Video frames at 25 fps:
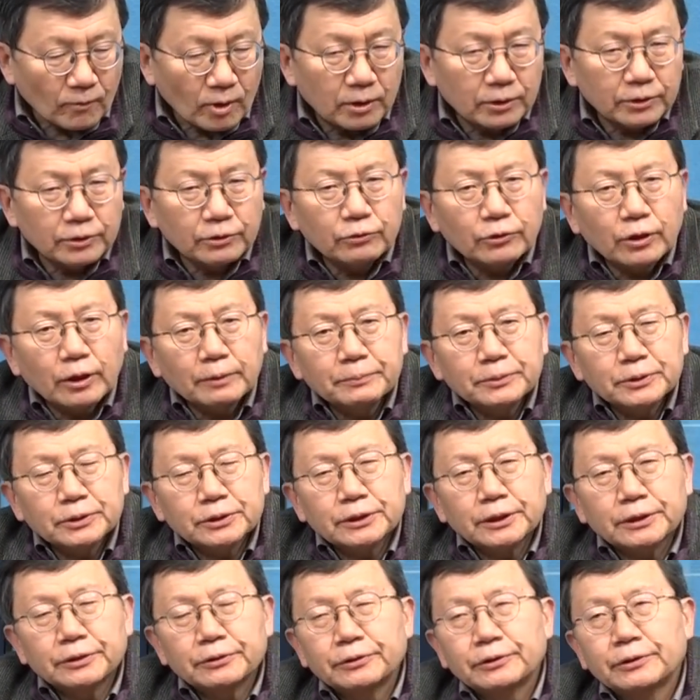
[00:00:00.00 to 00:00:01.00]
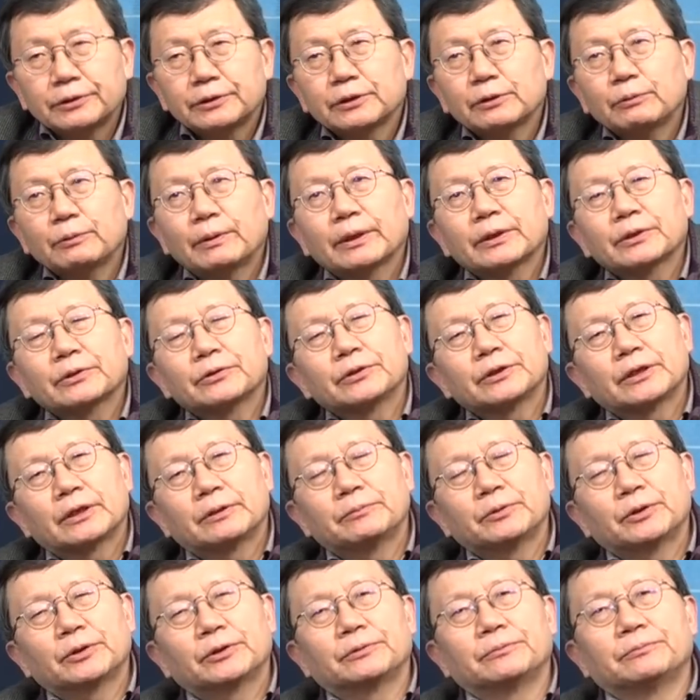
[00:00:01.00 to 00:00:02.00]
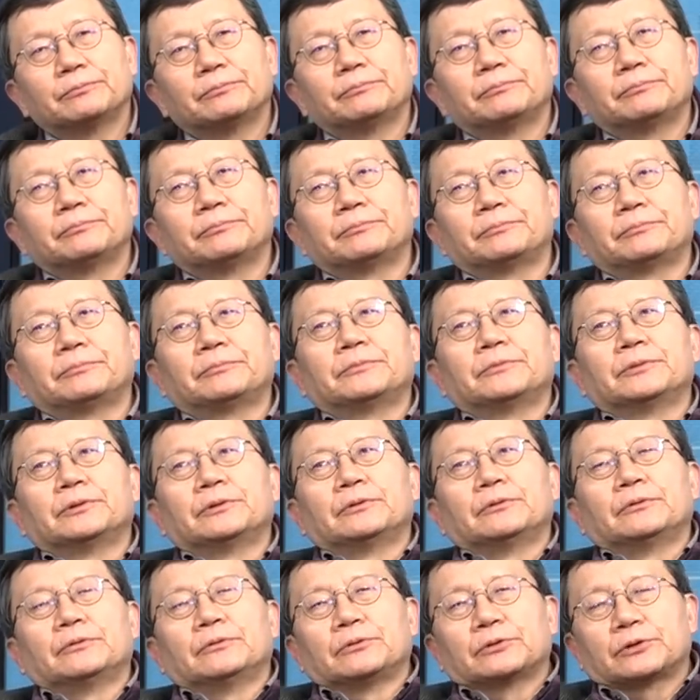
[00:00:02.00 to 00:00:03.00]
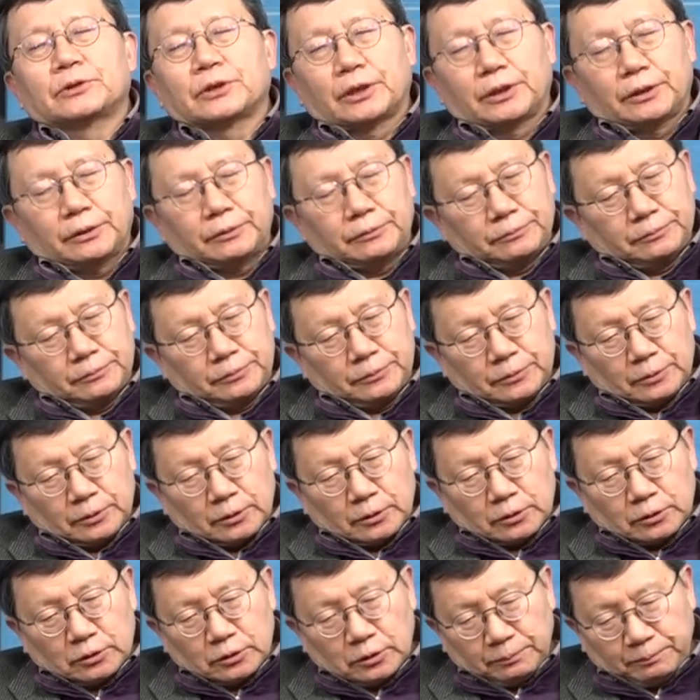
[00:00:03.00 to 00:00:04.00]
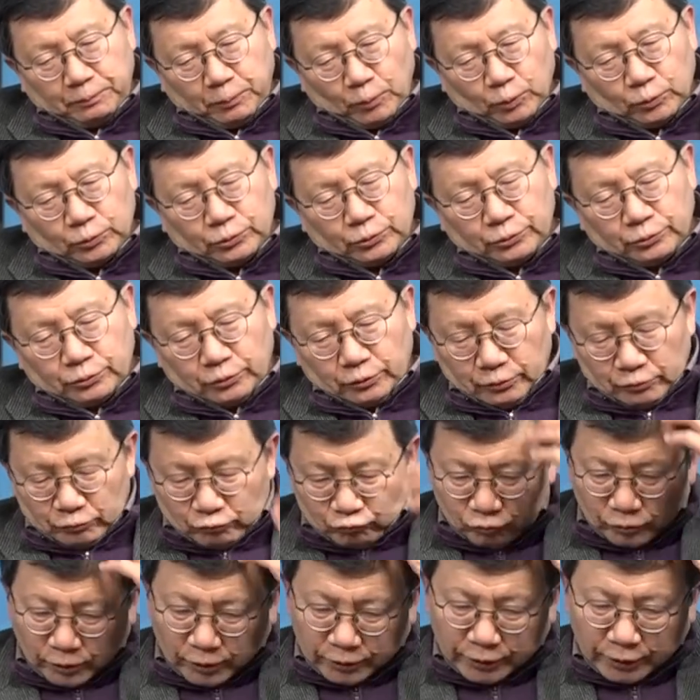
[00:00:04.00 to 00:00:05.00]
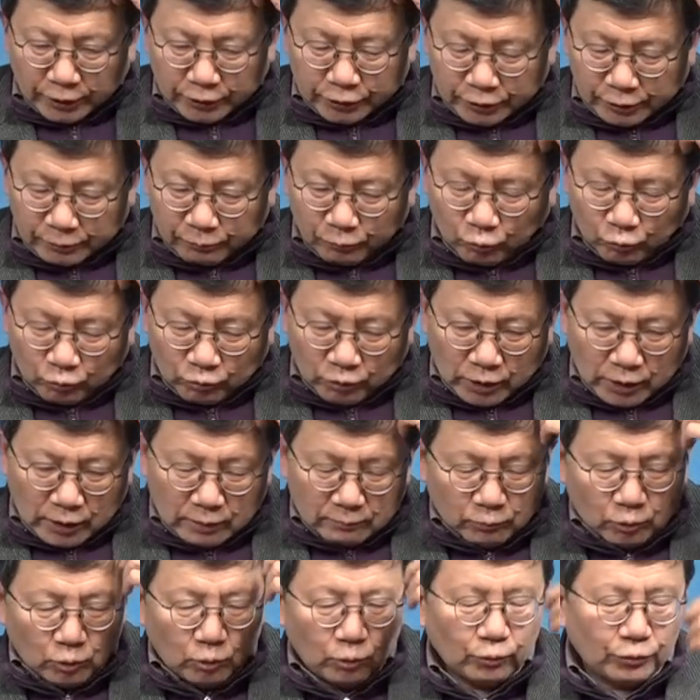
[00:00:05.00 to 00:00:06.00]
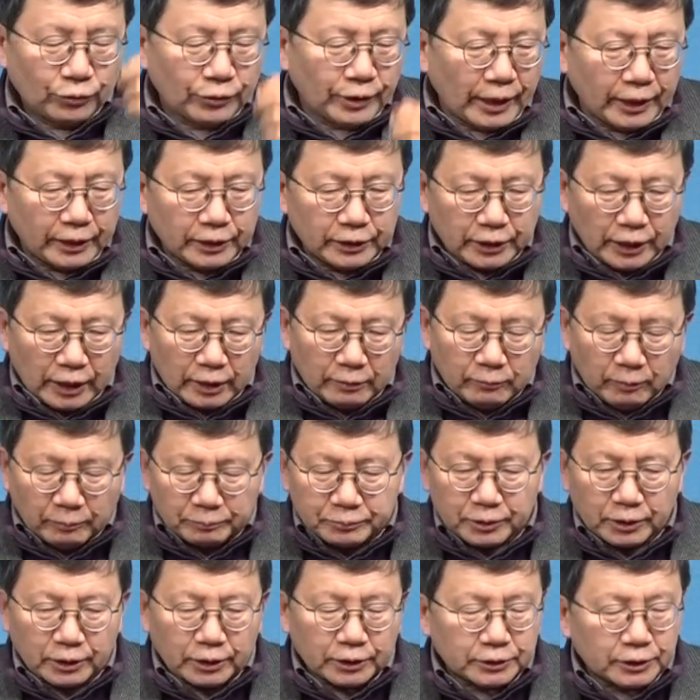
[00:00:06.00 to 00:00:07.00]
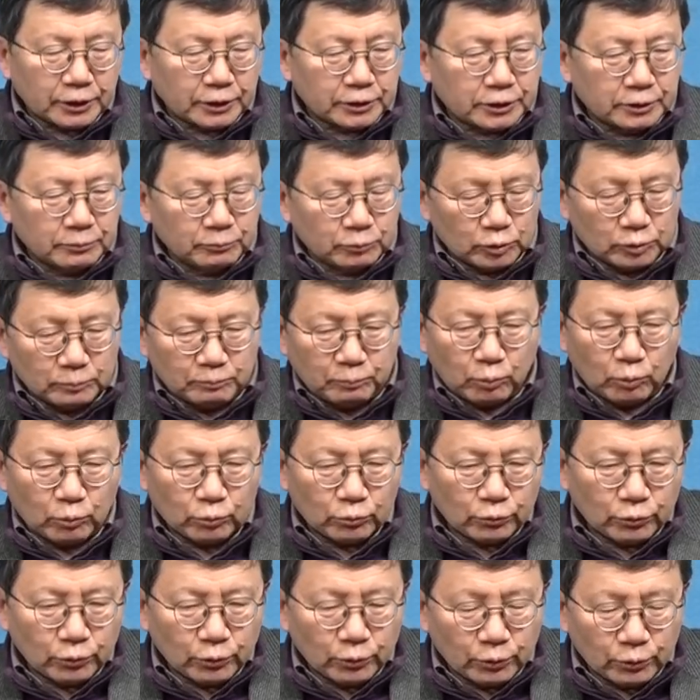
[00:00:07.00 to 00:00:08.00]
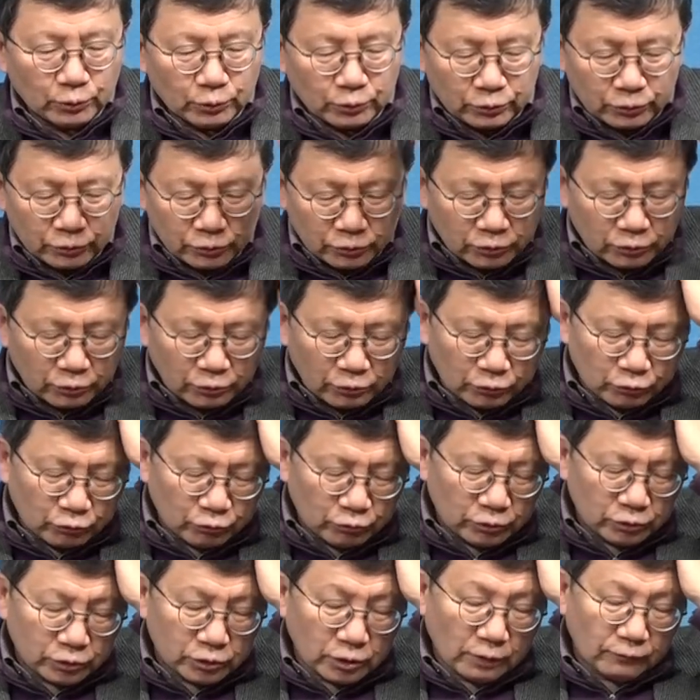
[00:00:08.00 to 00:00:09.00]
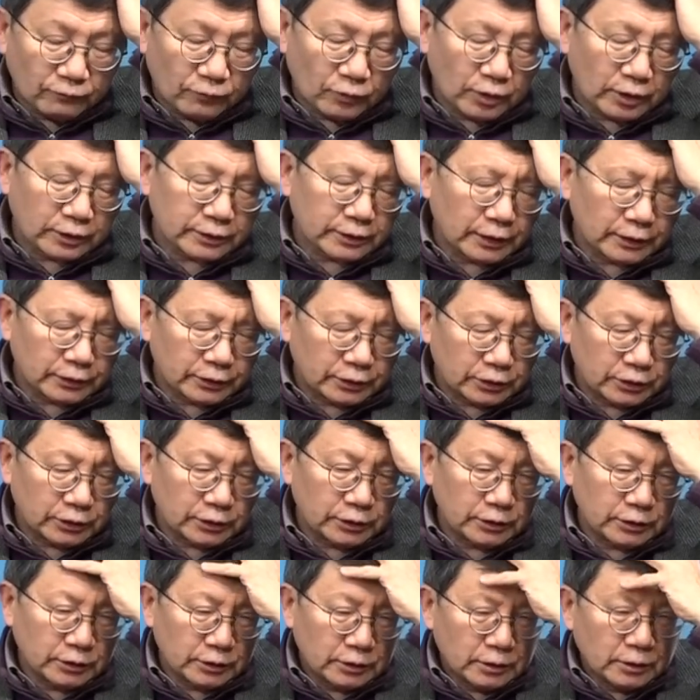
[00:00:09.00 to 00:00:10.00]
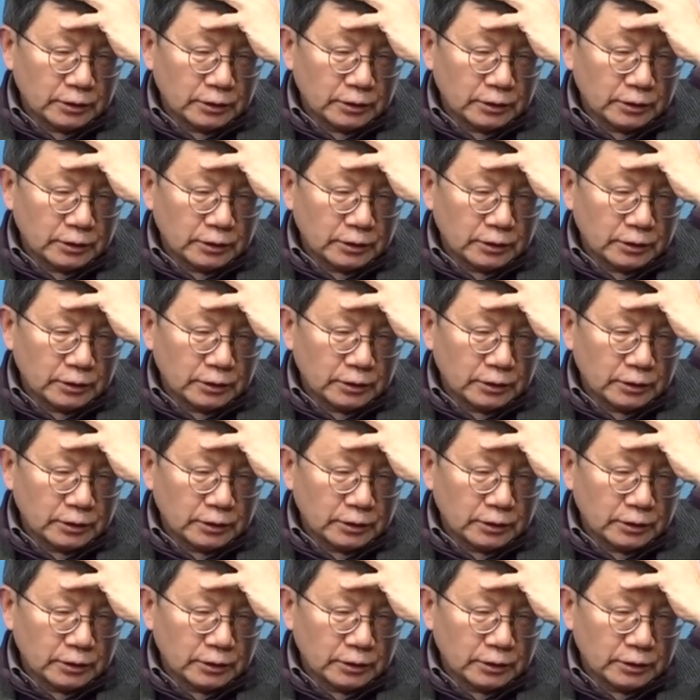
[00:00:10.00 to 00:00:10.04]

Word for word: 이거랑 비슷한 거예요. 이게 왜 그러냐면 자, 그 보드를 누가 살지 몰라. 뭐 온라인 게임 업체가 살지 무슨 포르노 틀어주는 서버가 살지